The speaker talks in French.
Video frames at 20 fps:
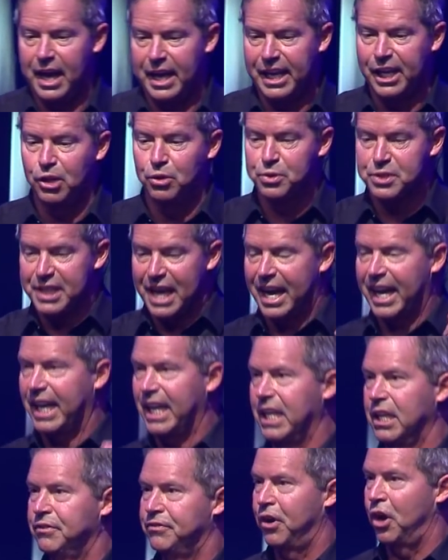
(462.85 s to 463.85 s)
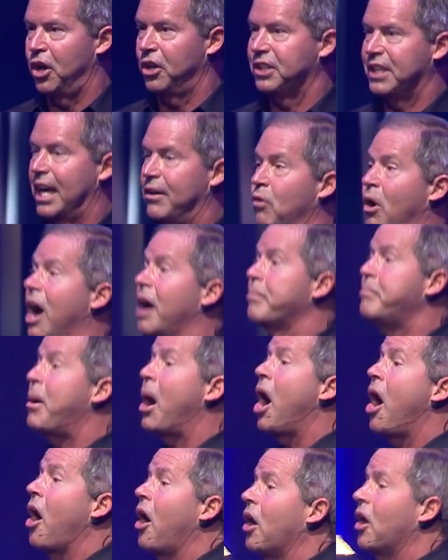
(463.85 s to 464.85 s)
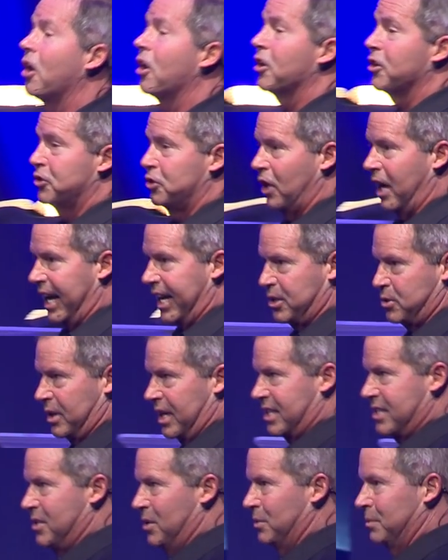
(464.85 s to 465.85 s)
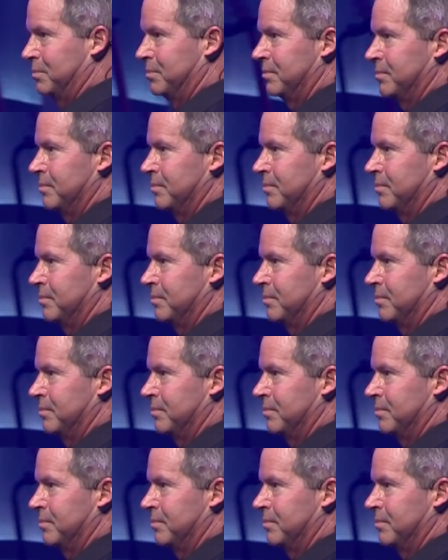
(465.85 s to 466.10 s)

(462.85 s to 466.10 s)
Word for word: il nous arrive d'avoir peur de la résurrection,